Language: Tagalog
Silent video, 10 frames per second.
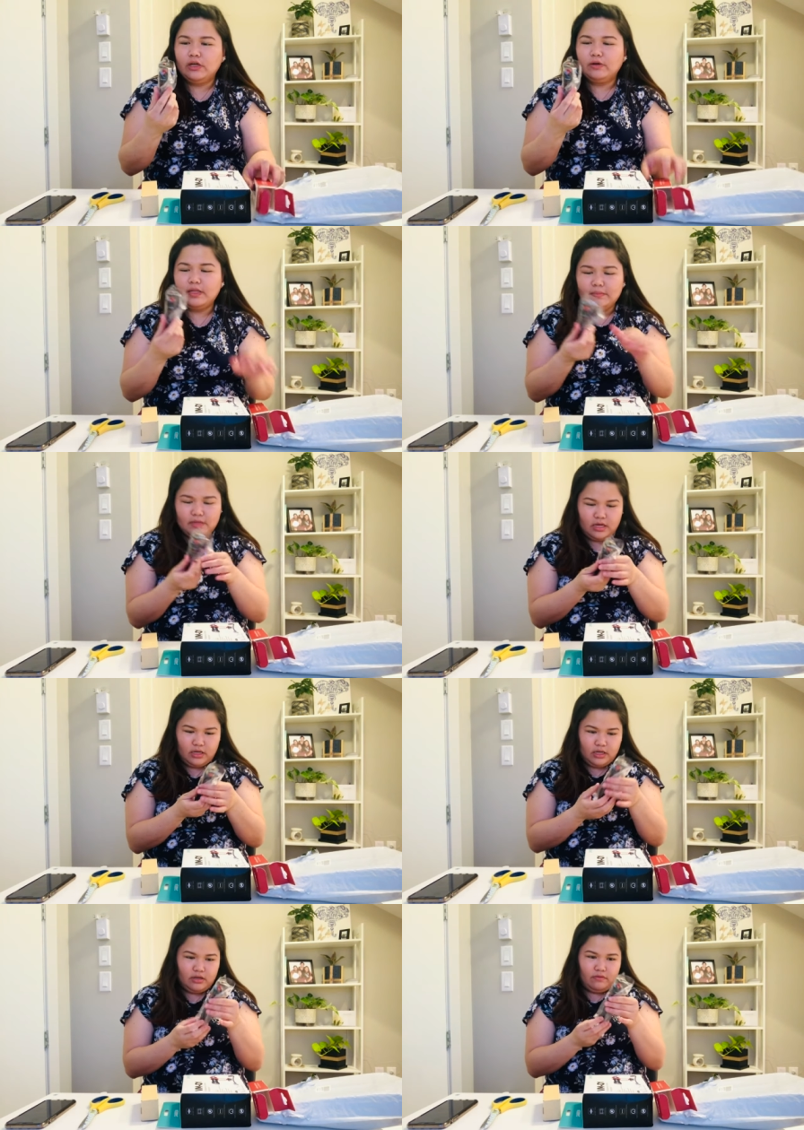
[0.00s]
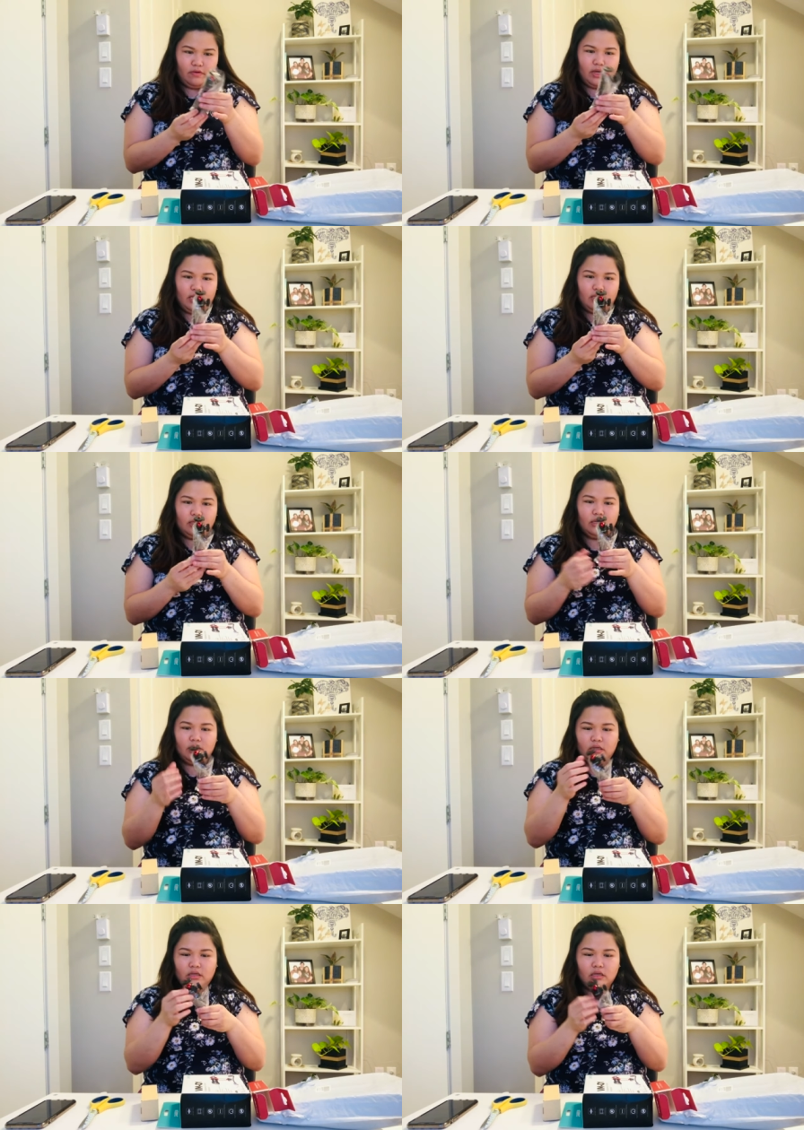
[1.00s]
Kulay black and red
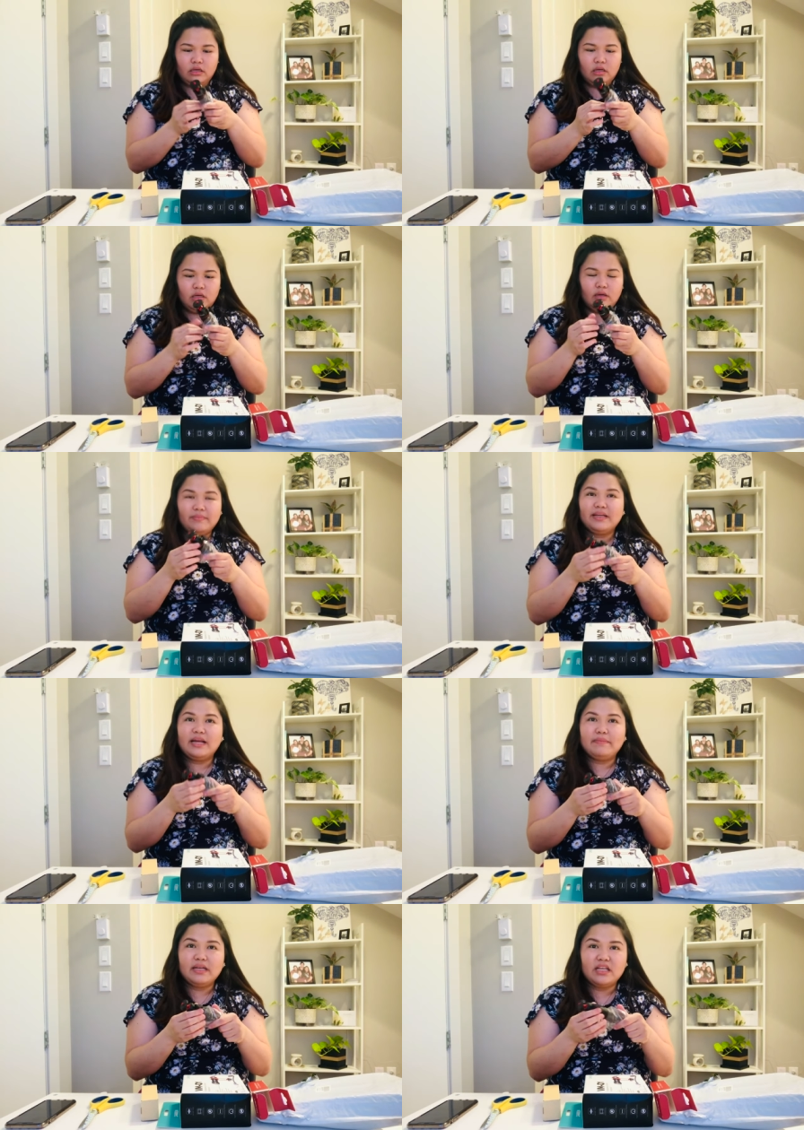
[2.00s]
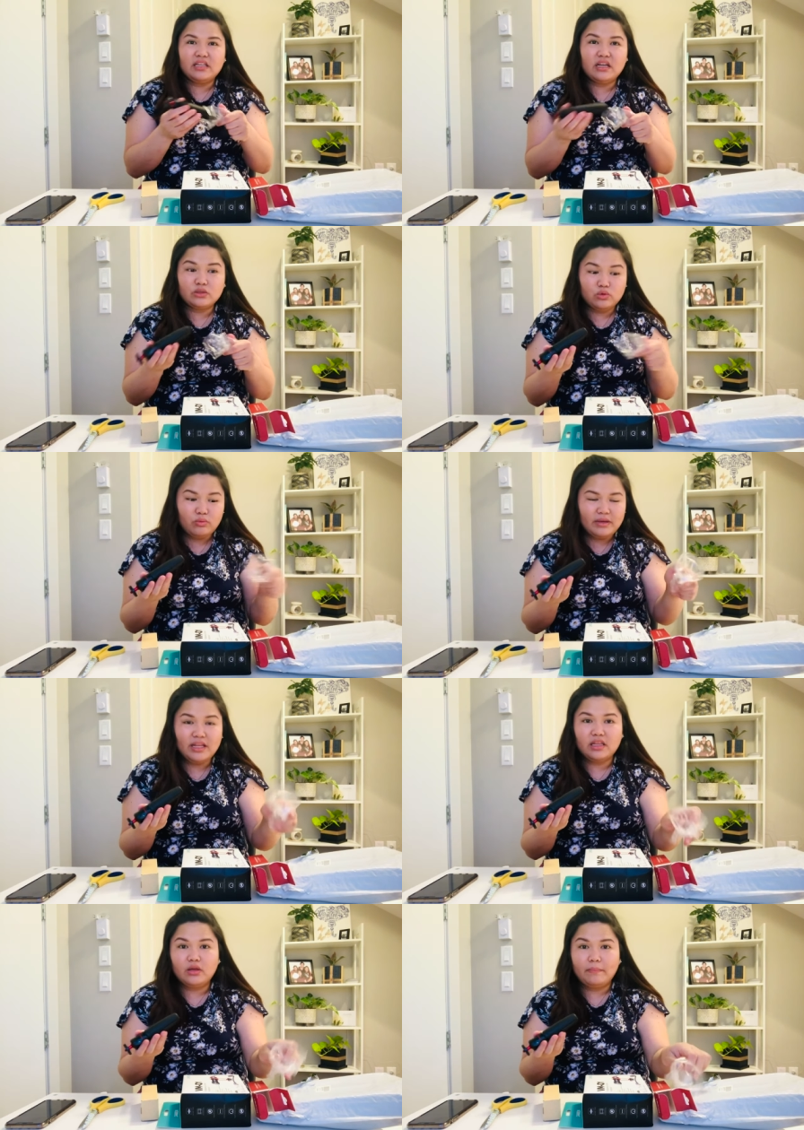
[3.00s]
bigla-bigla na lang
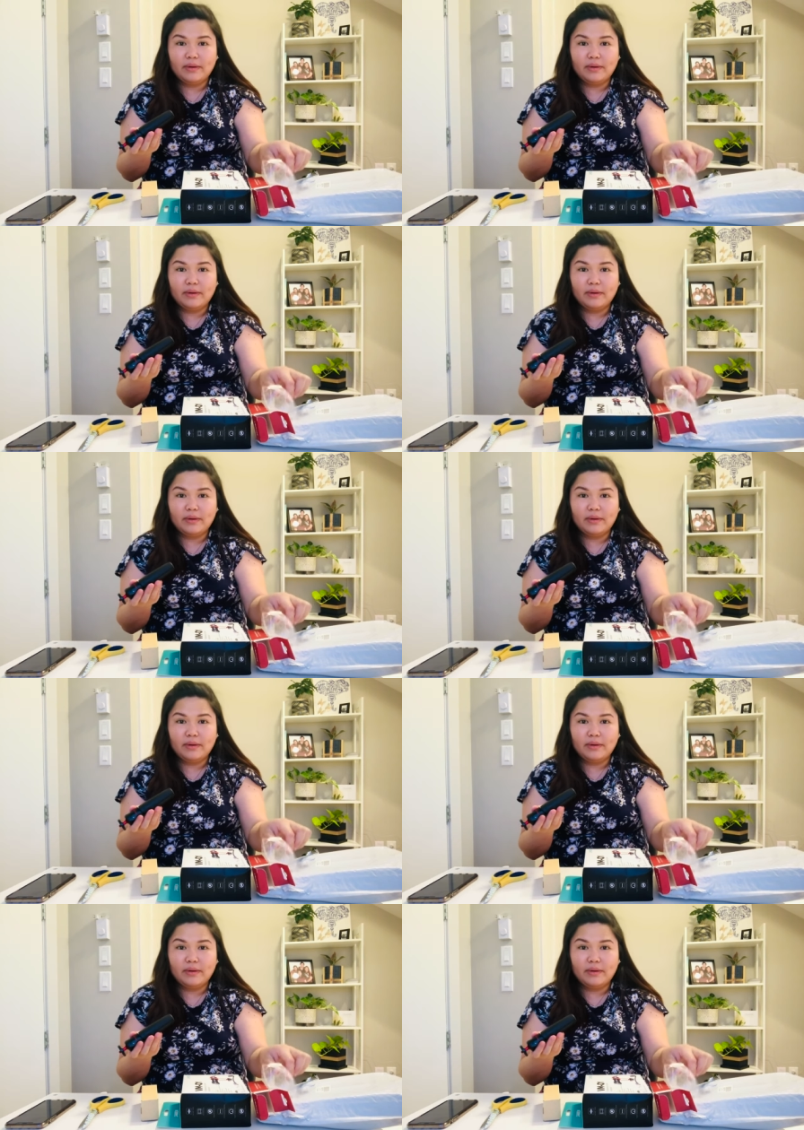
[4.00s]
umiinit yung